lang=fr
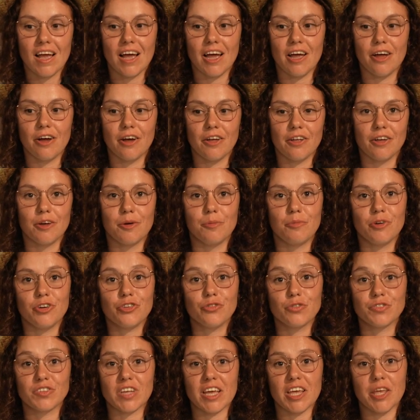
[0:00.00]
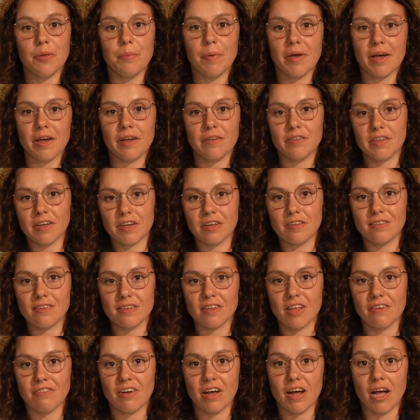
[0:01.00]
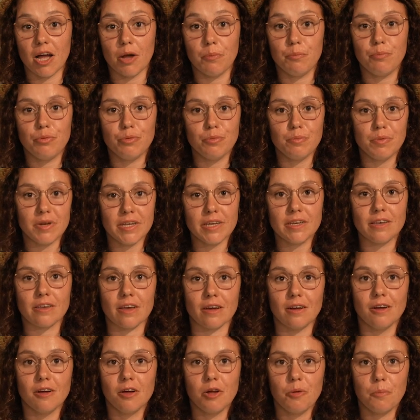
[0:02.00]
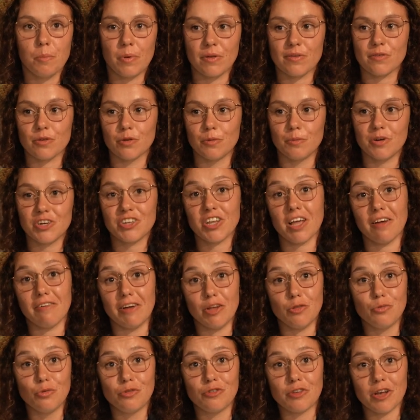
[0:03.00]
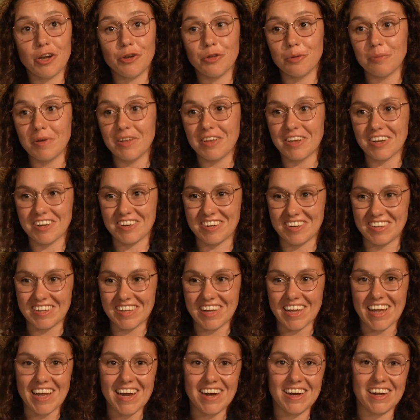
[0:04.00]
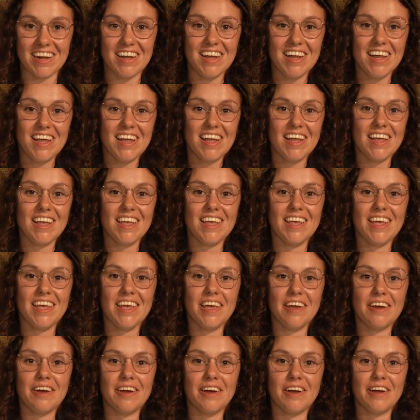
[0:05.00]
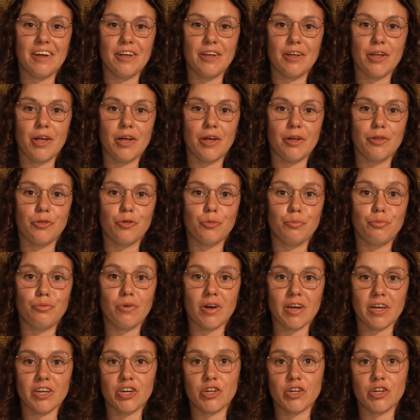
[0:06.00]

moi je trouve ça hyper intéressant d'avoir un public parce que moi je travaille toute seule de manière générale et de pouvoir